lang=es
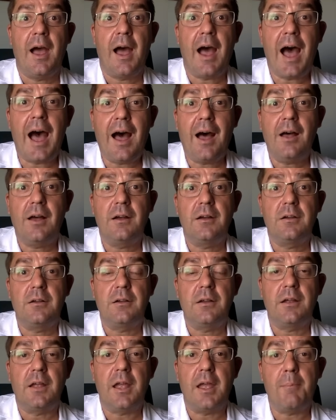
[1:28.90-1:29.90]
ha
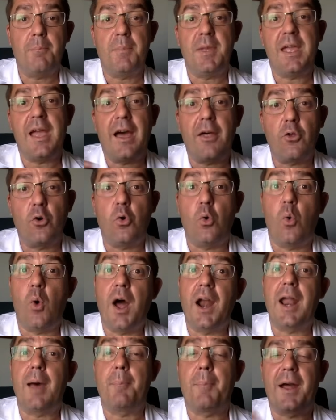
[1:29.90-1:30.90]
enviado o
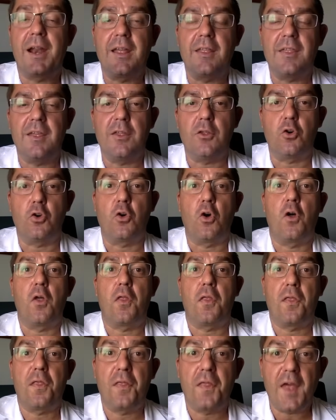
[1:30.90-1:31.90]
han aparecido
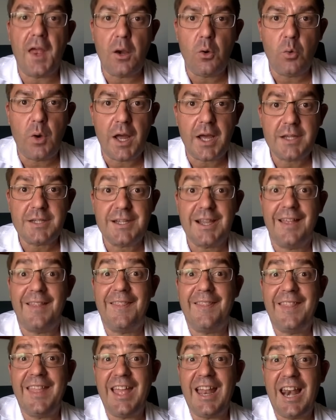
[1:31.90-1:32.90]
células
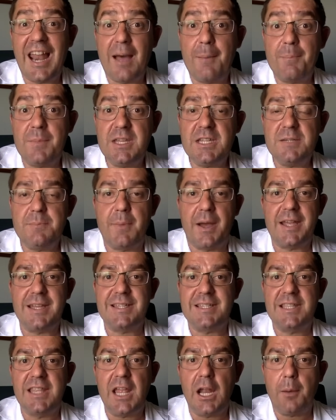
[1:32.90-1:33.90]
de la misma
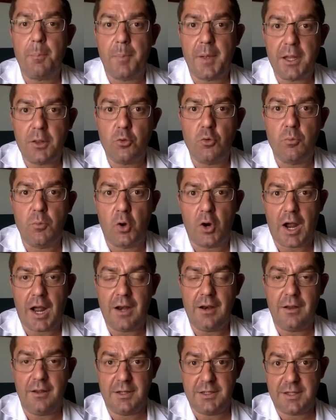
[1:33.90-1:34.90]
estirpe
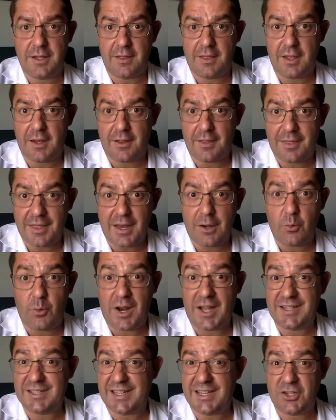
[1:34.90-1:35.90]
tumoral, es decir,
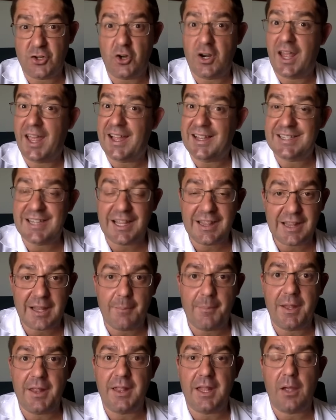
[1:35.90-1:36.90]
células que son
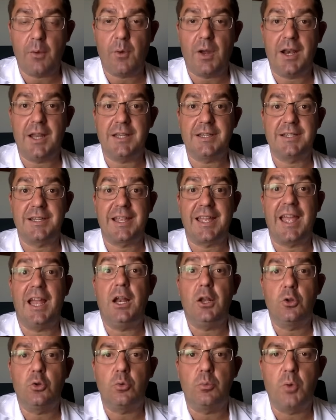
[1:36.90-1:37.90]
exactamente iguales que
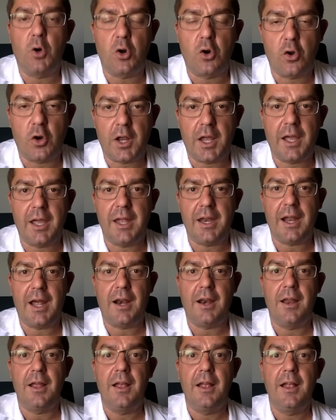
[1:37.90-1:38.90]
el tumor
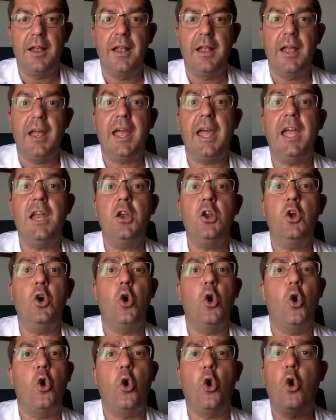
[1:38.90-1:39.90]
original, en
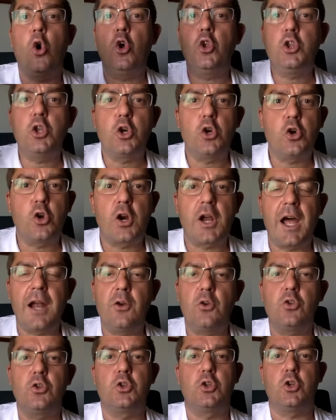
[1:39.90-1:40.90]
otro
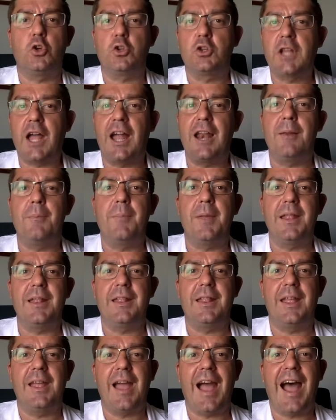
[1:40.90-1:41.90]
órgano
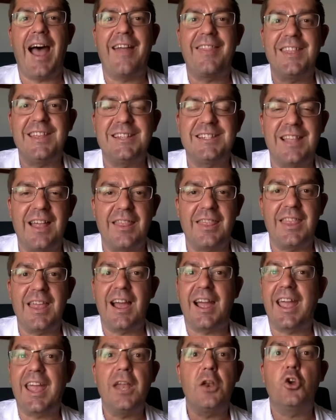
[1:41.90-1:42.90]
totalmente a
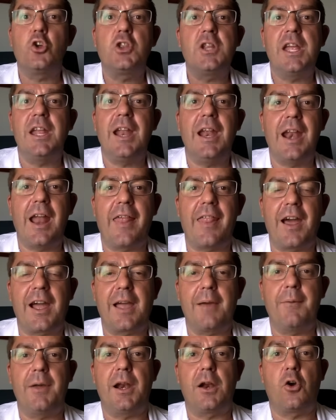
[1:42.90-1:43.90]
distancia que no tiene nada
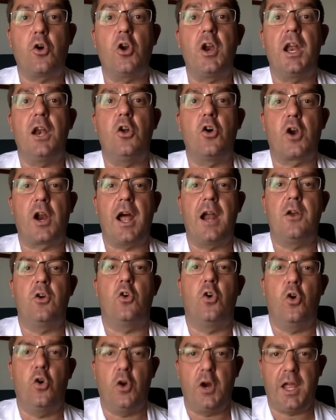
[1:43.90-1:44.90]
que ver con el
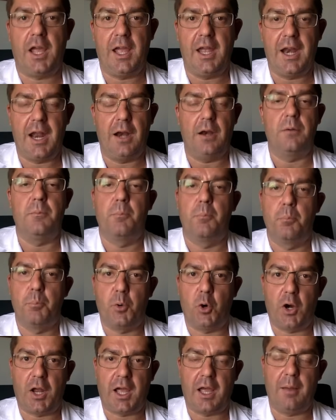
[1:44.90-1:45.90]
órgano original.
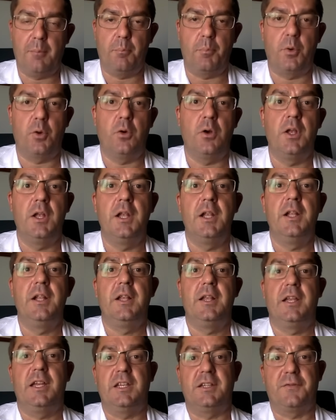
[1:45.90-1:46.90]
Por ejemplo,
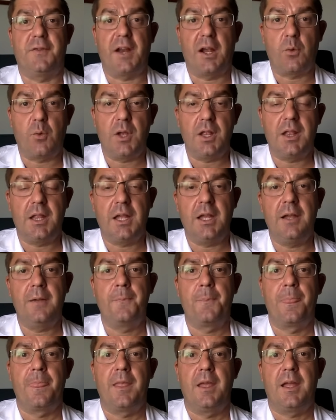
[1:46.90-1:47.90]
es frecuente
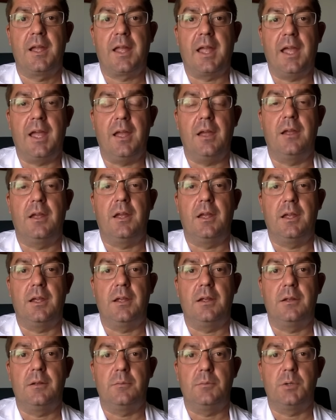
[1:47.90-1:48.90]
que eh,
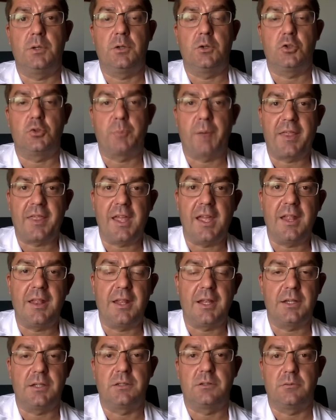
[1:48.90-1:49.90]
los
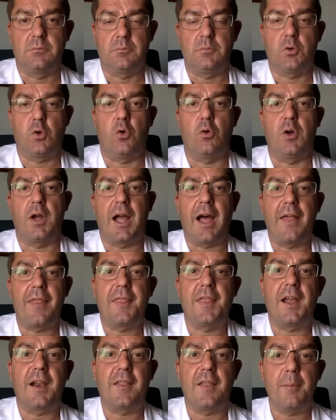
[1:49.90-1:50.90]
pacientes con
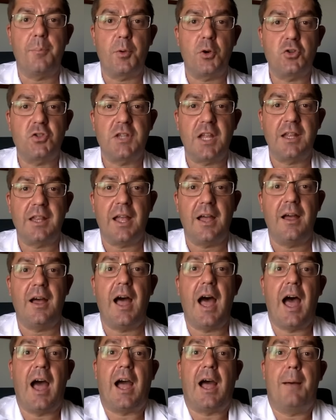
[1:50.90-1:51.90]
cáncer de próstata
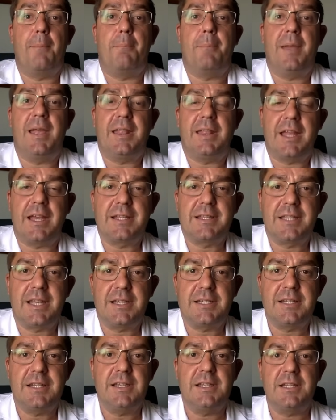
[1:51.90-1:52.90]
hagan
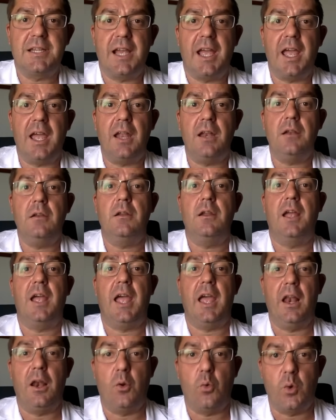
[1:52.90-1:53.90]
metástasis en
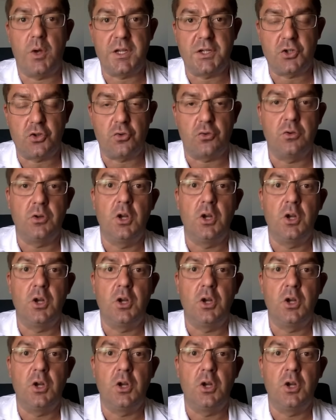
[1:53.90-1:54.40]
el hueso